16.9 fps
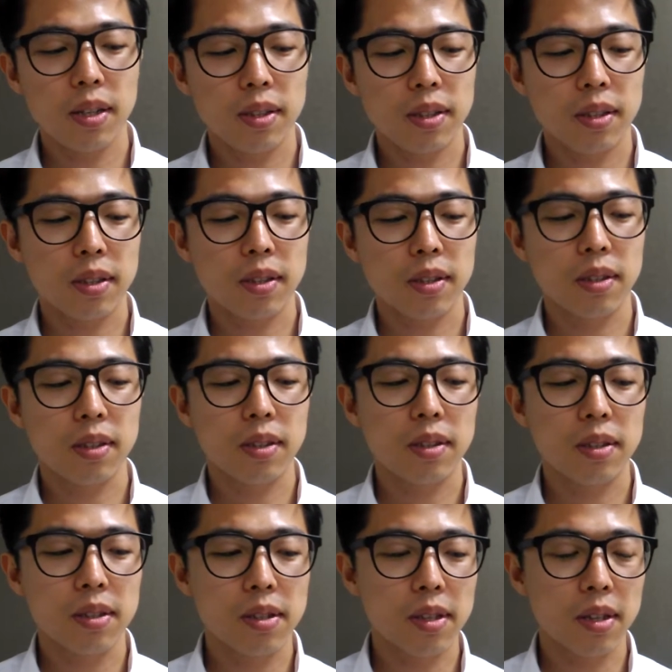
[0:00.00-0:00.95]

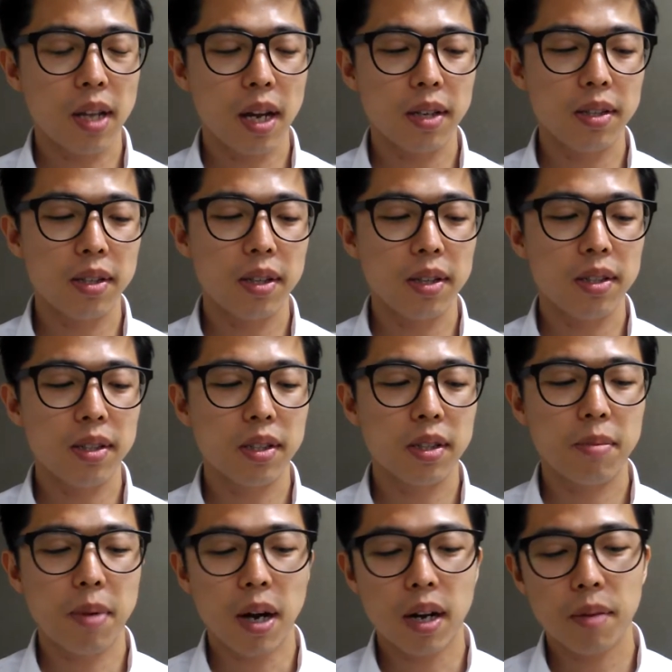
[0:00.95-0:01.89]
앨리스는 이제 당신의
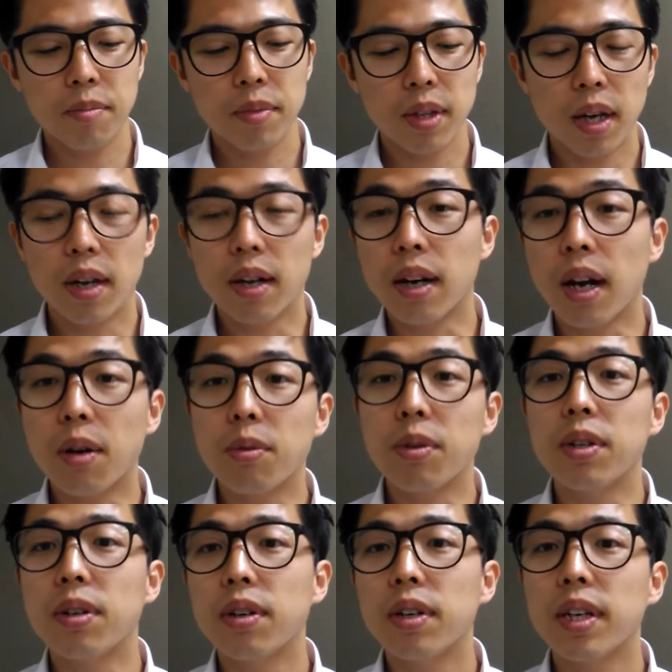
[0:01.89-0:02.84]
이직을 바랍니다
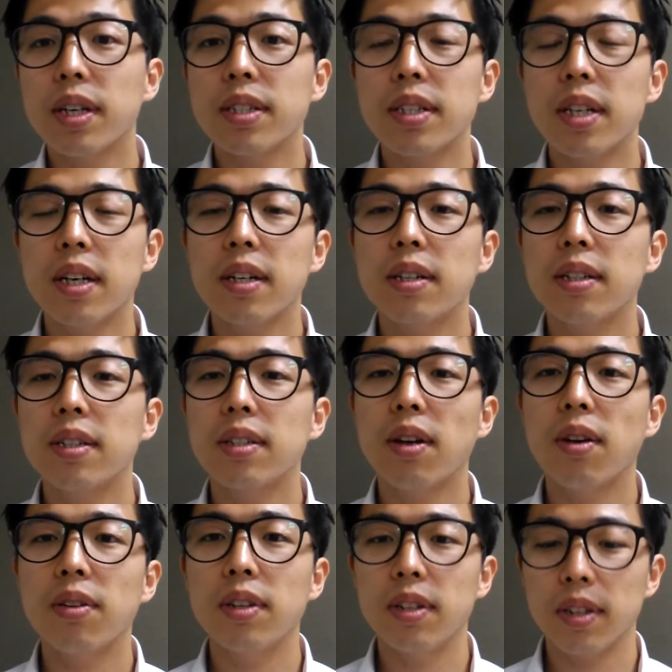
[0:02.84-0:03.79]
라고 이렇게 책을
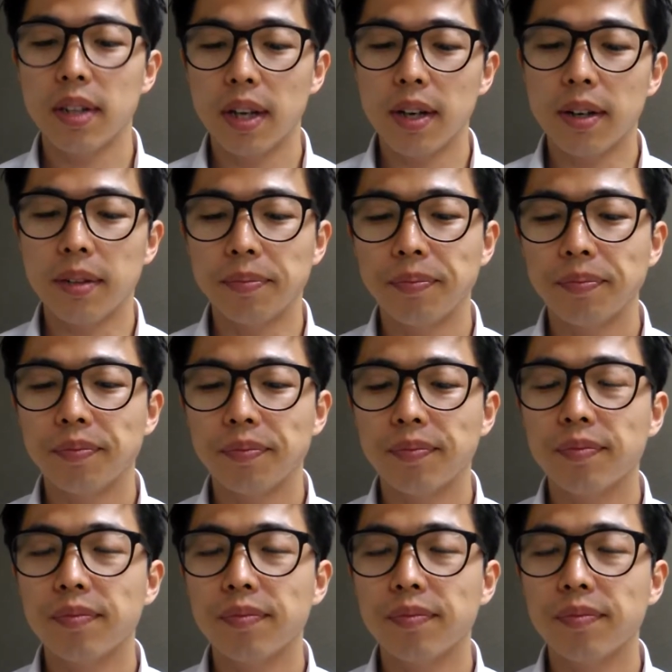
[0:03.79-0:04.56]
썼는데요.